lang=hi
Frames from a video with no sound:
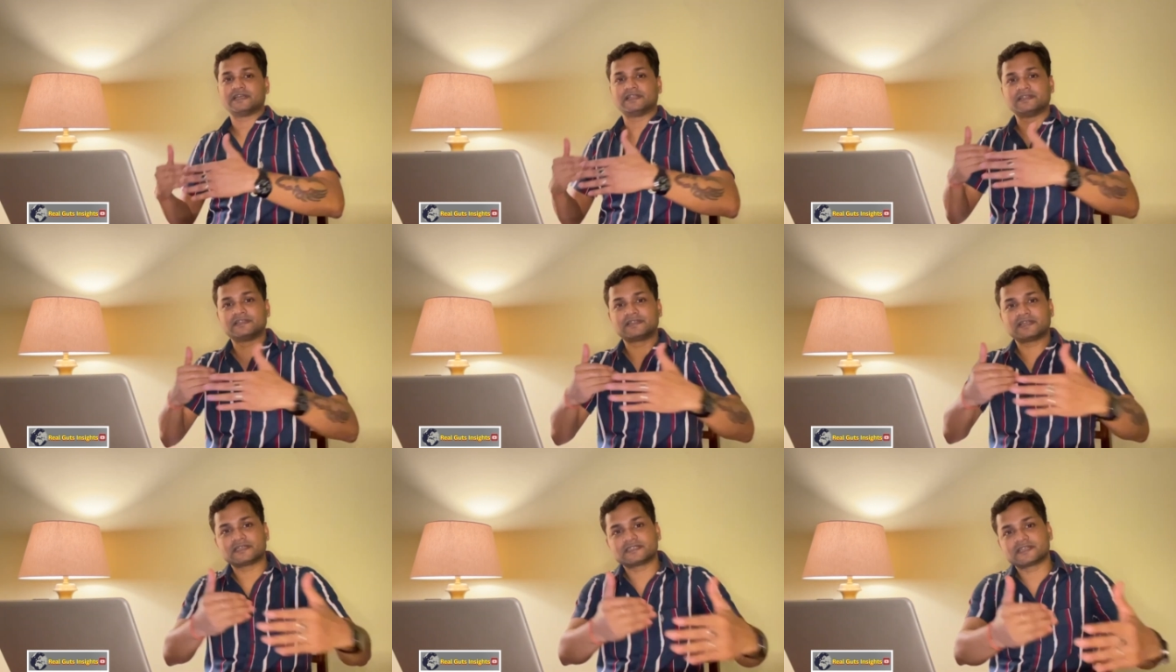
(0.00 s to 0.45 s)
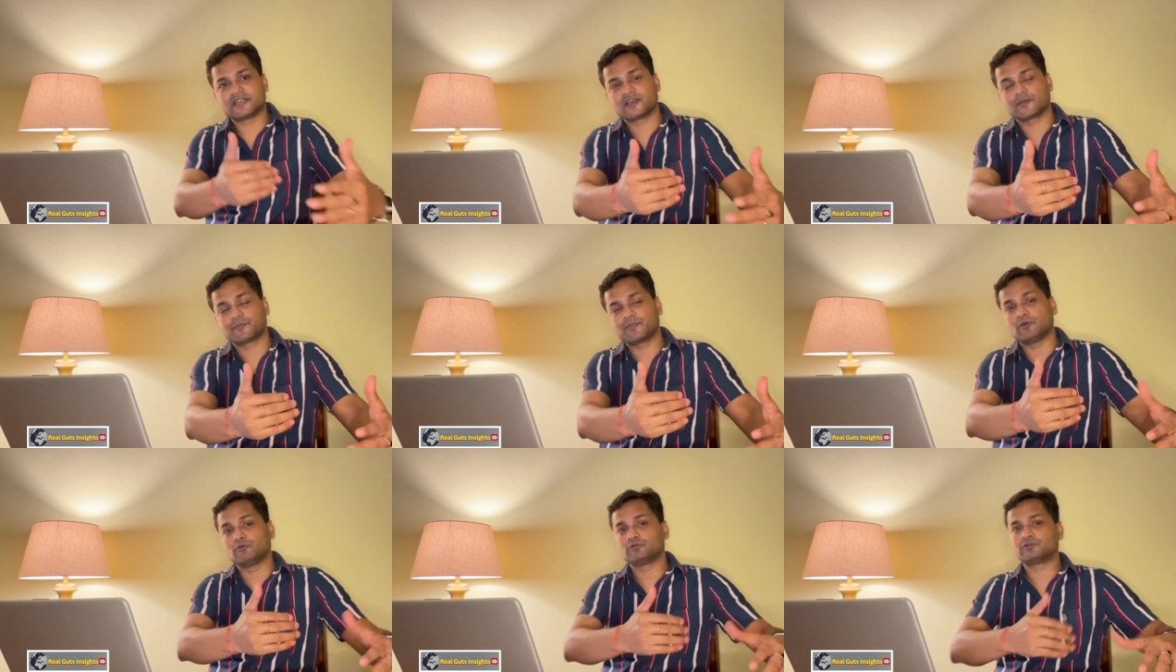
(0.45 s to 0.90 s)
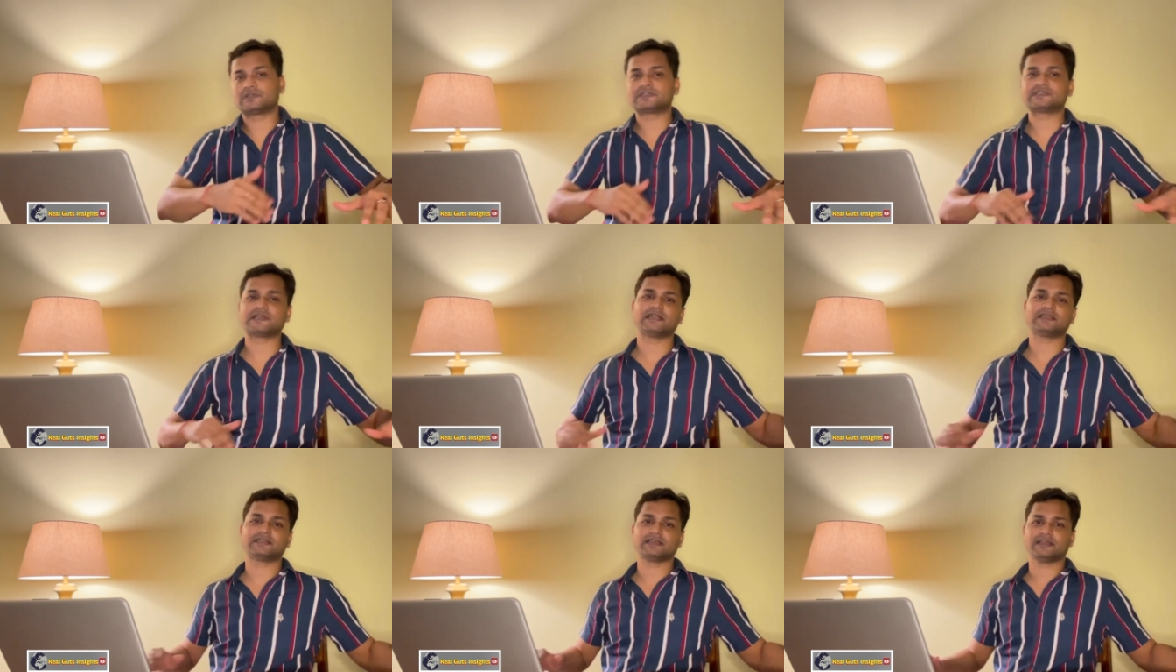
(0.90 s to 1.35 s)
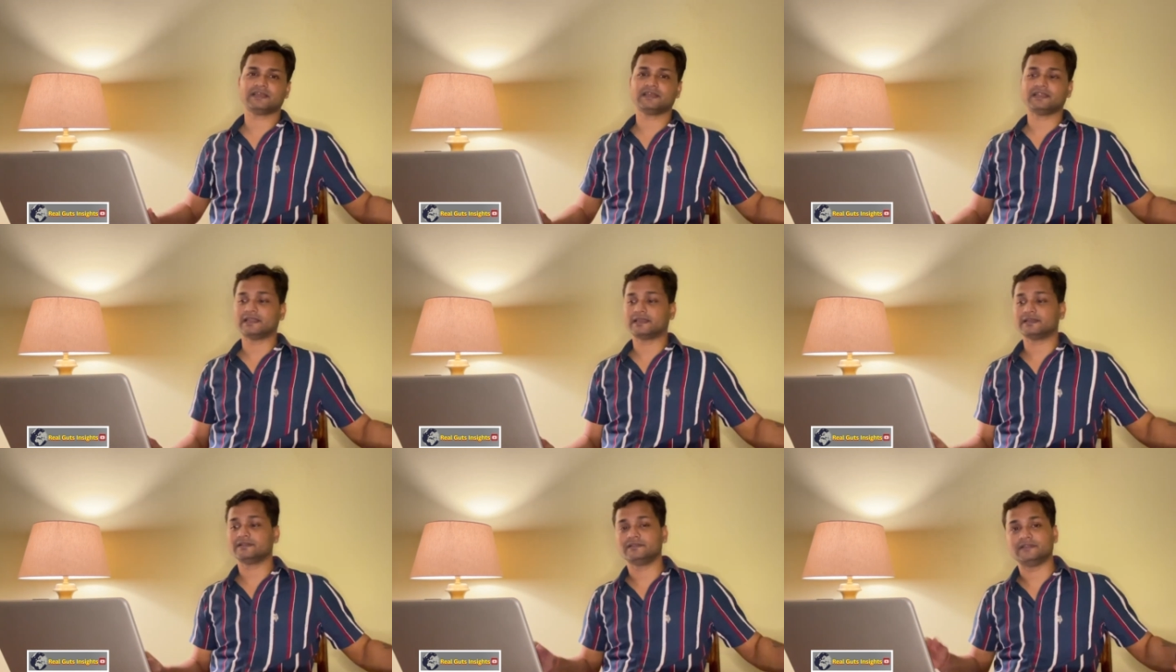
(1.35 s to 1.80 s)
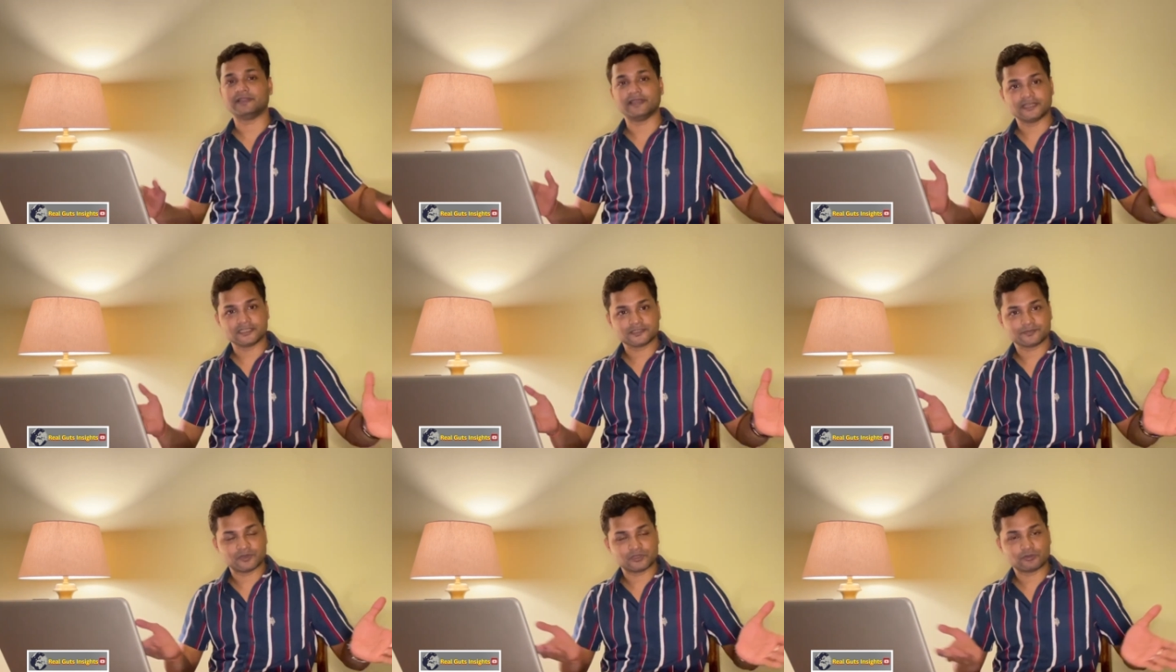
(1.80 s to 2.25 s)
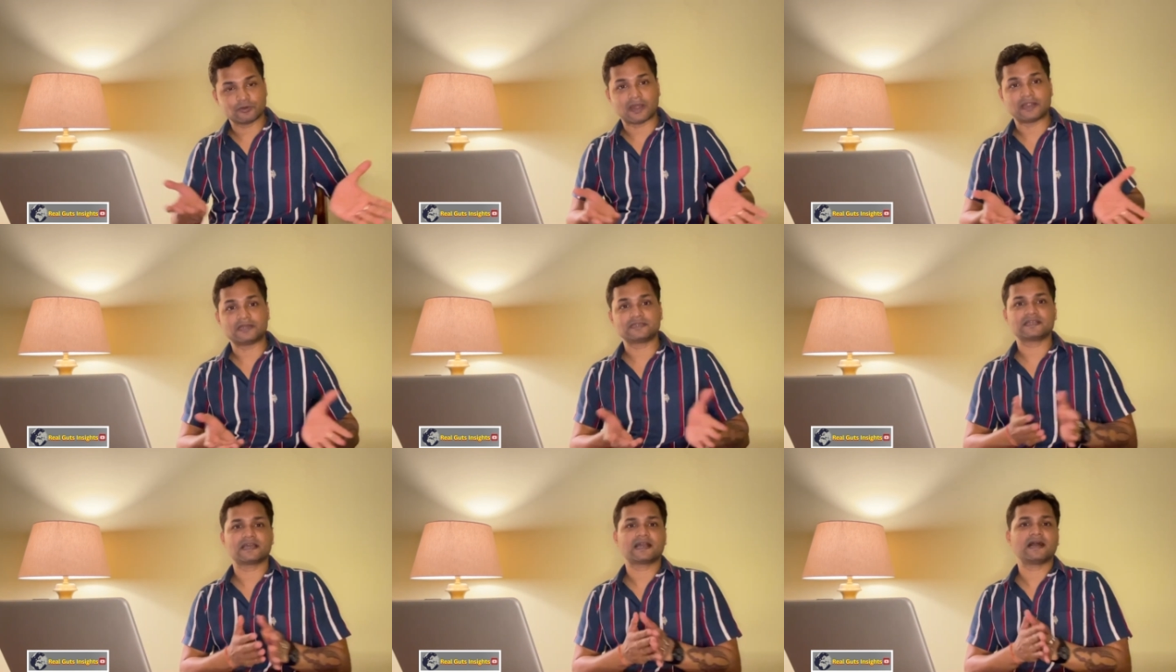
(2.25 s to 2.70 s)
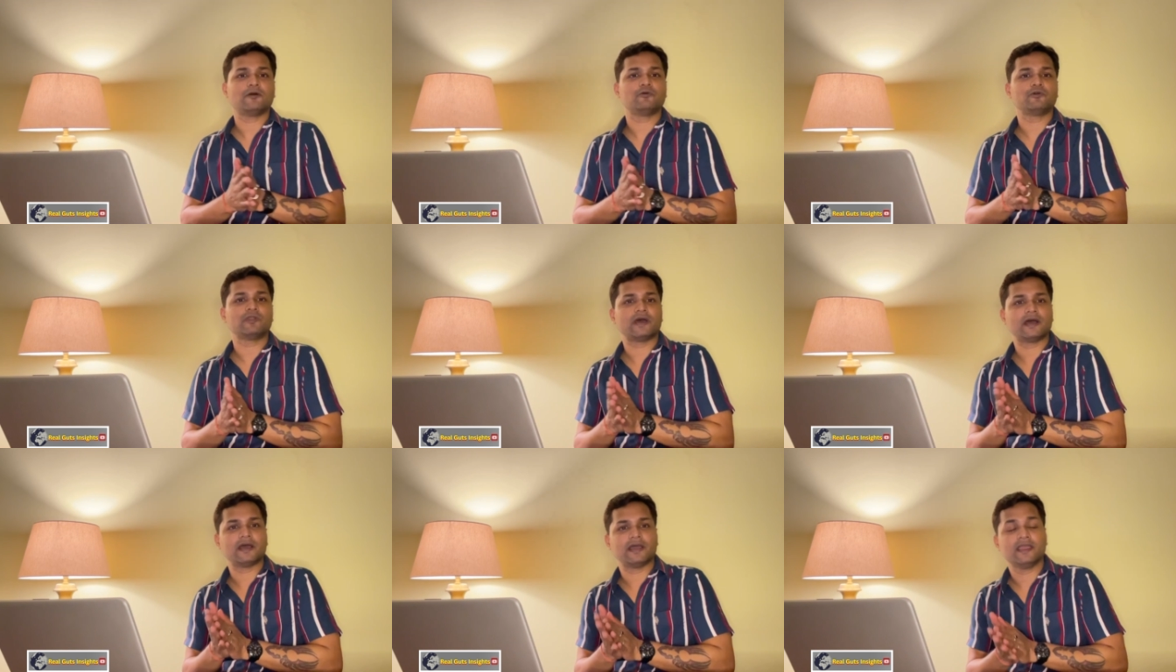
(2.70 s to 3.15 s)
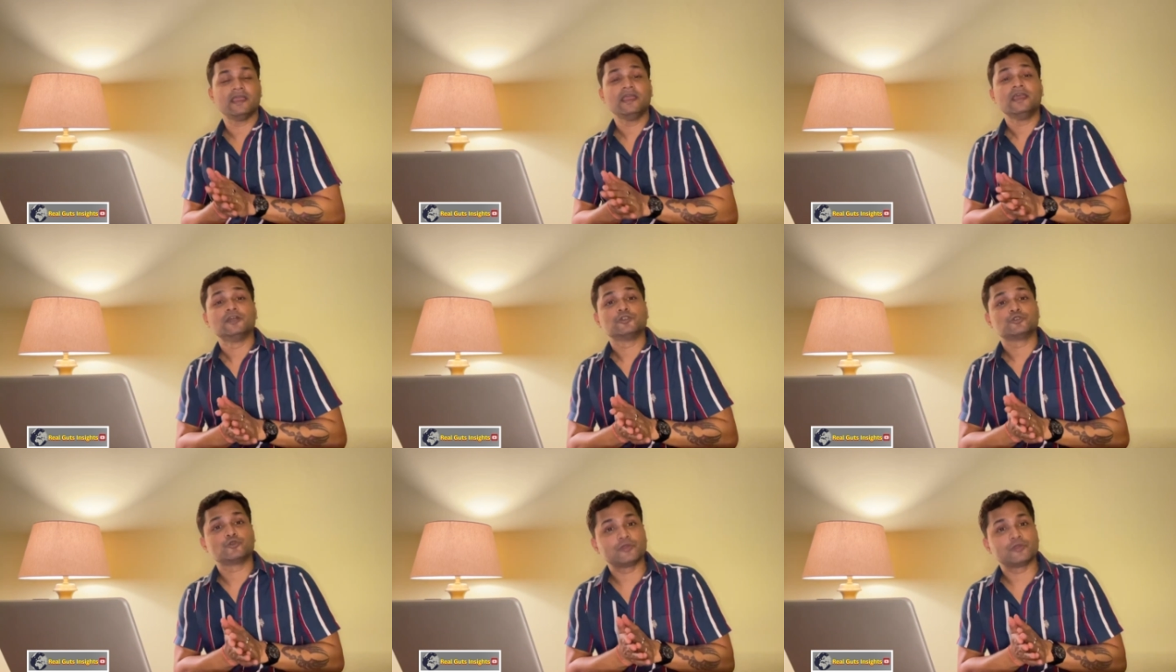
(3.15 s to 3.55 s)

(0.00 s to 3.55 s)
जनता सड़क पे उतर जाते हैं लेकिन देश में तो हर जगह हो रहा है